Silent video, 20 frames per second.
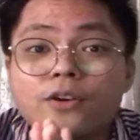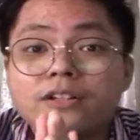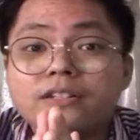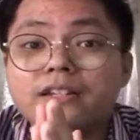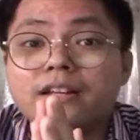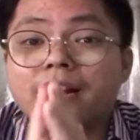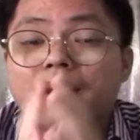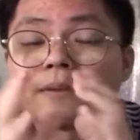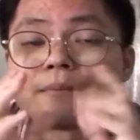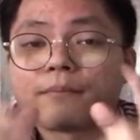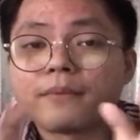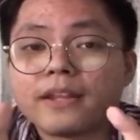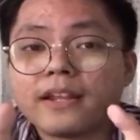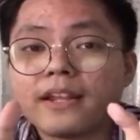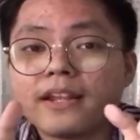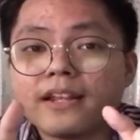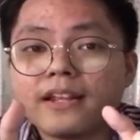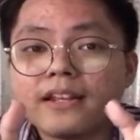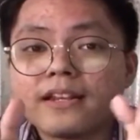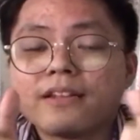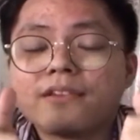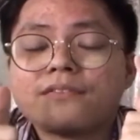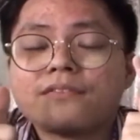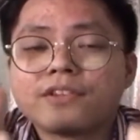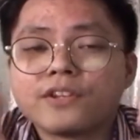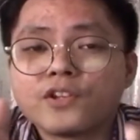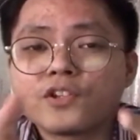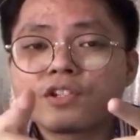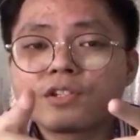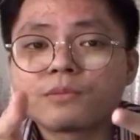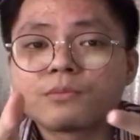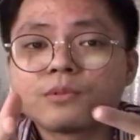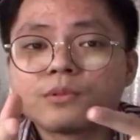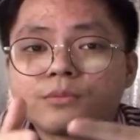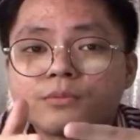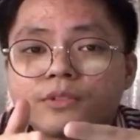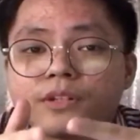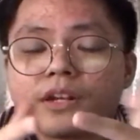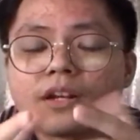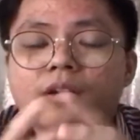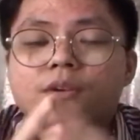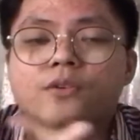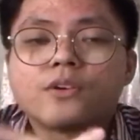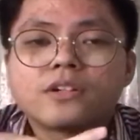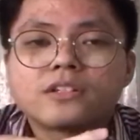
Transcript: dengan gue Jeremy Di video sebelumnya,